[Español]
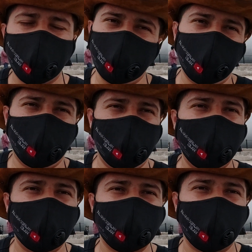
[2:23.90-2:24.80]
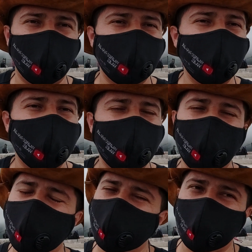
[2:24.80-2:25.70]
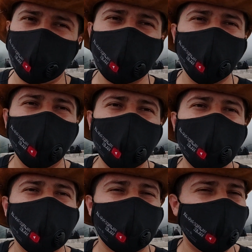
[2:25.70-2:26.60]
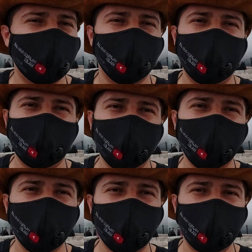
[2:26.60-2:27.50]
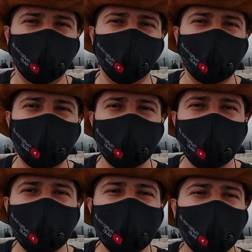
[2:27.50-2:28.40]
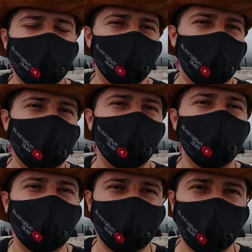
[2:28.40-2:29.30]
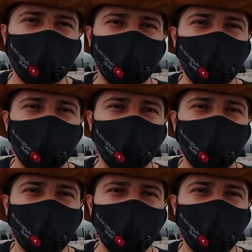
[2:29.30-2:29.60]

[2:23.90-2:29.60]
pues bueno, pueden hacerlo. Así que les repito, tache espantoso ahí para la policía, que en lugar de orientar al